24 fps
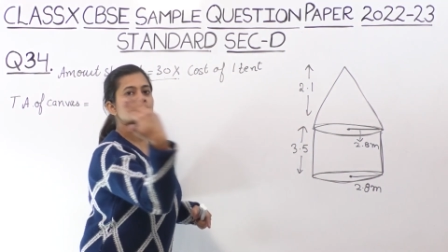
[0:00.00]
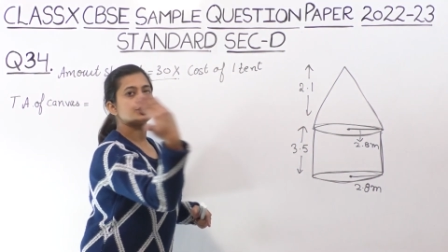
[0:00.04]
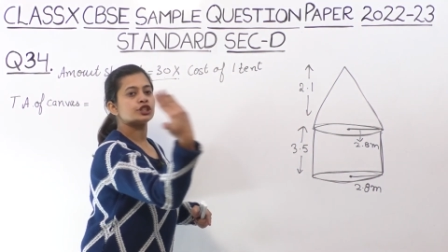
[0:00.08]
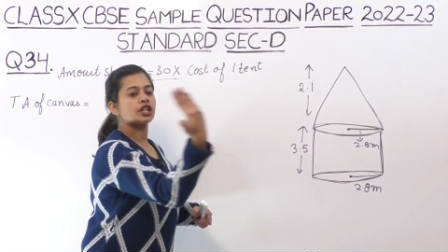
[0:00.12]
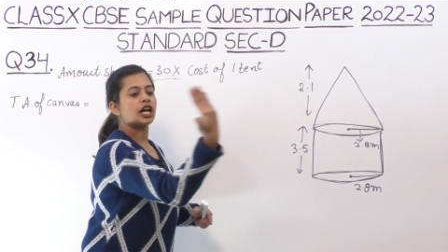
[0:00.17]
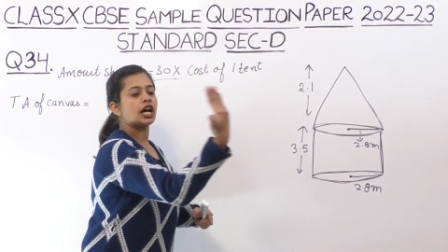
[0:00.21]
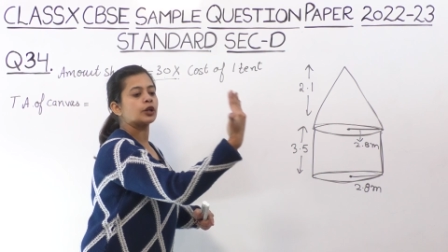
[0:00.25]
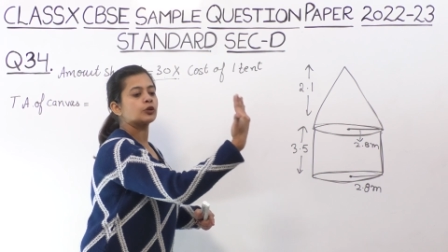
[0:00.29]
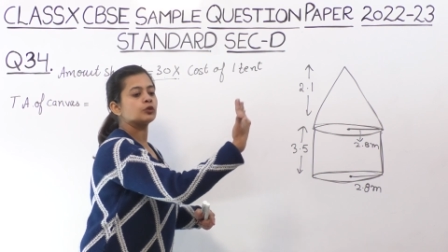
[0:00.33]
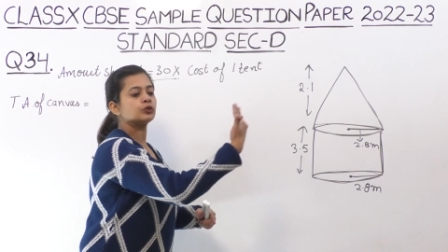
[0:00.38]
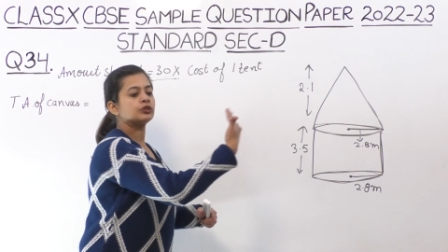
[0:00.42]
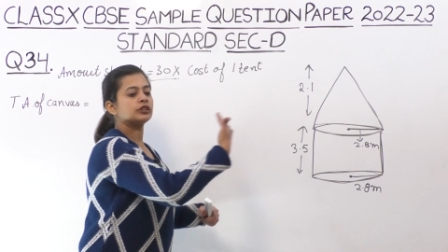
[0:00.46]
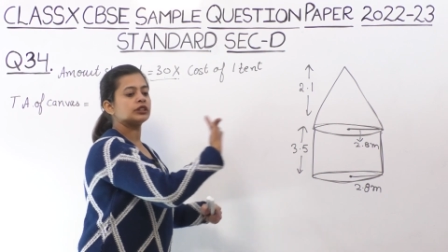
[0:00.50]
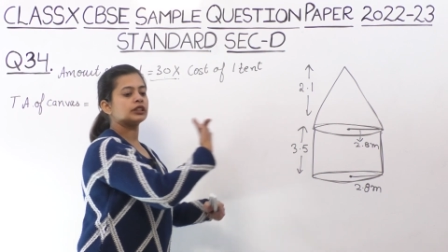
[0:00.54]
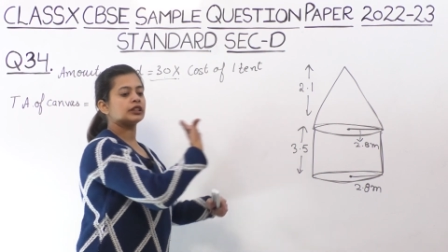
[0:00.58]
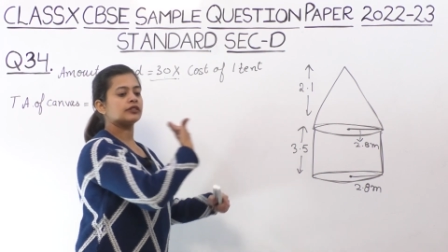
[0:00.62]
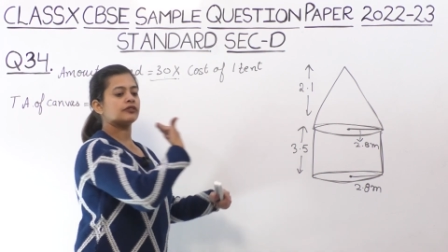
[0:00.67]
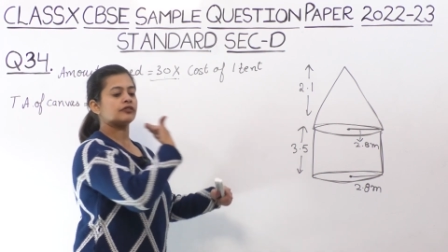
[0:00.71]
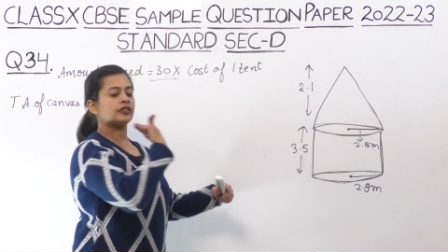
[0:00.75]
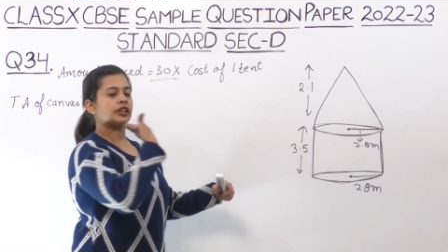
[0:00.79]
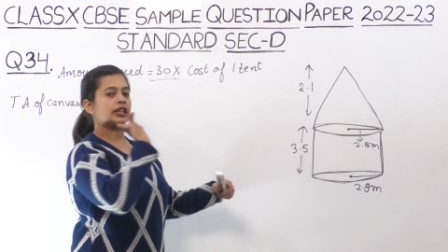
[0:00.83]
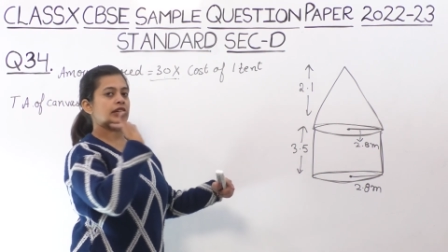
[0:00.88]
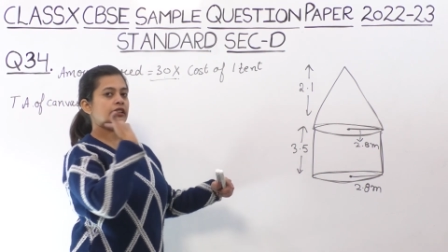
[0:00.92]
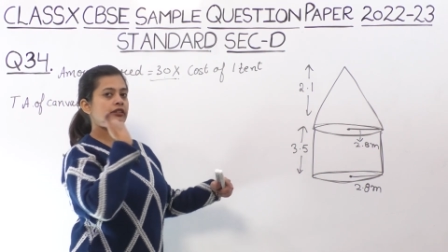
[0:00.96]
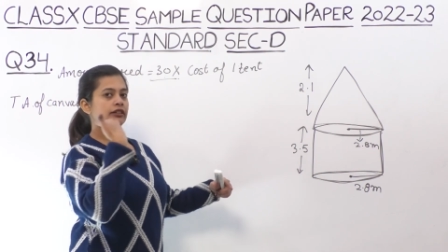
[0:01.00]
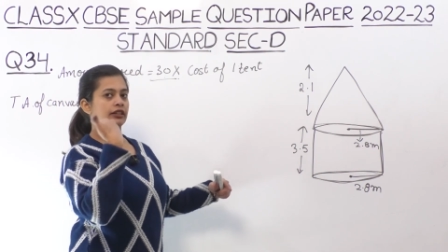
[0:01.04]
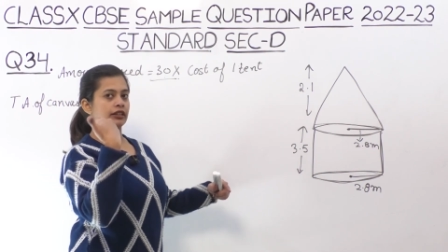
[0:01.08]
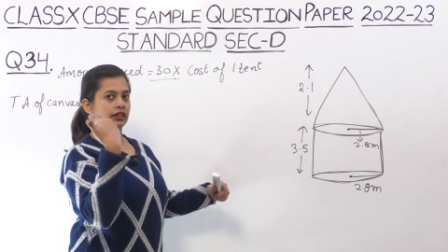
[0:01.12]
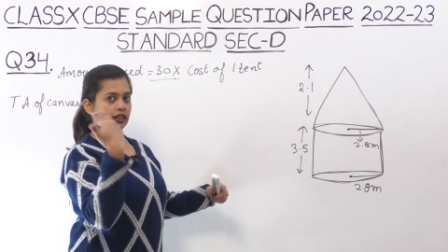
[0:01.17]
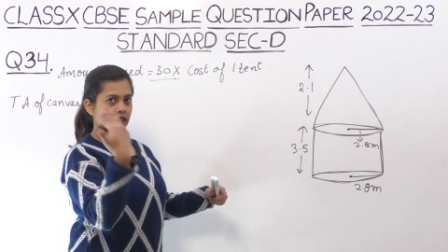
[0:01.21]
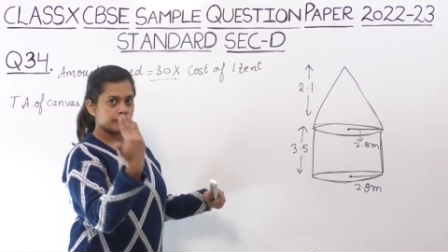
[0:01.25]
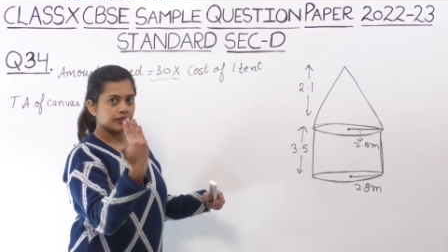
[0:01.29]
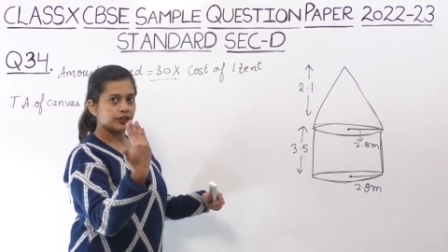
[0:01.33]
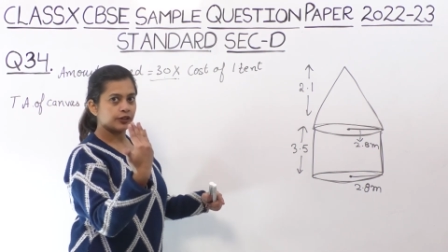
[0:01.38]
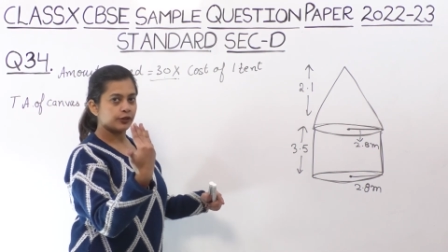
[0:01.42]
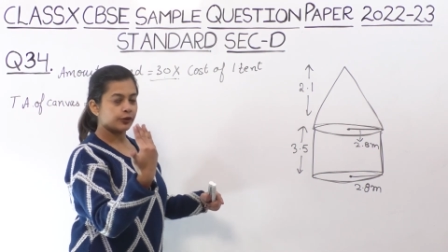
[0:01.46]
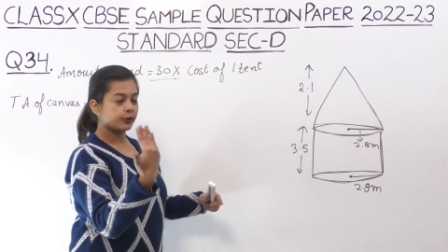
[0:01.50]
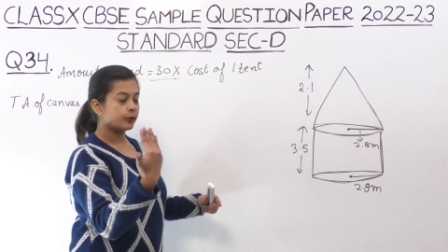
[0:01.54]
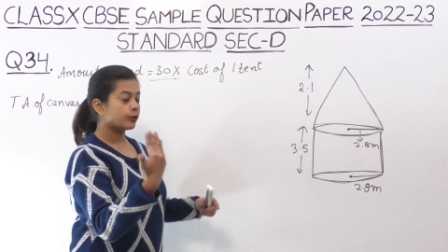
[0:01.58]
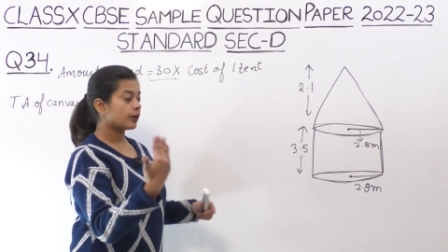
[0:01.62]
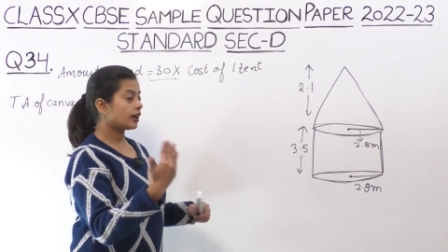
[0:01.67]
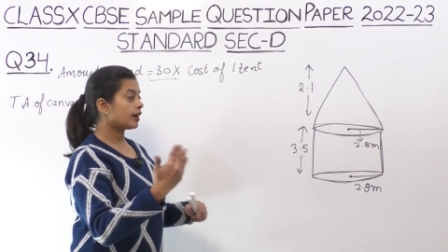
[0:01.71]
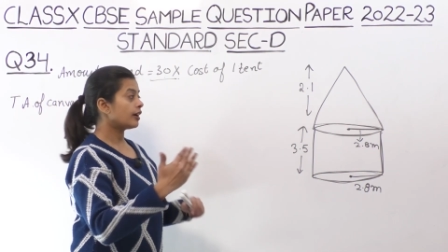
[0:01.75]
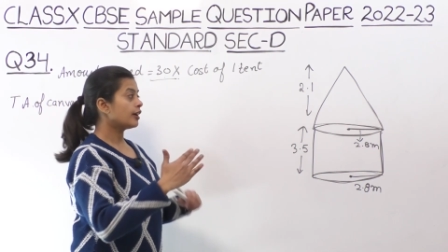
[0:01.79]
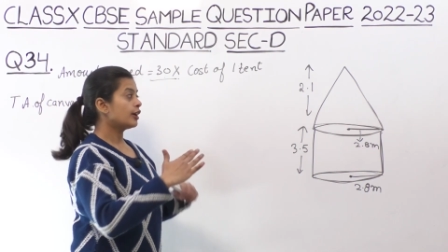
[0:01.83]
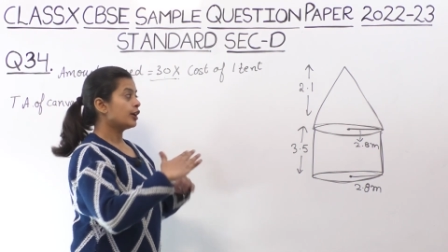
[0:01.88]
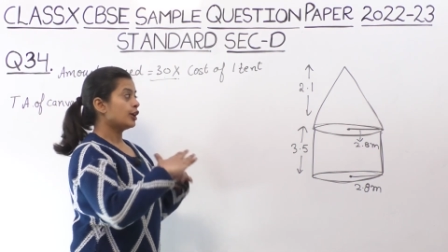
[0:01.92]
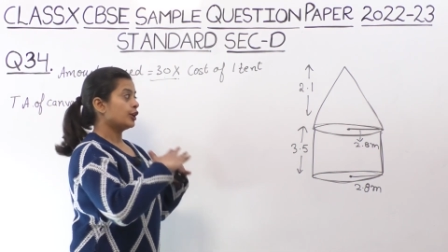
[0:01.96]
चारों तरफ एरिया कवर
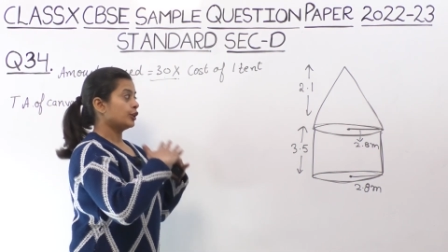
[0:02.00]
होगा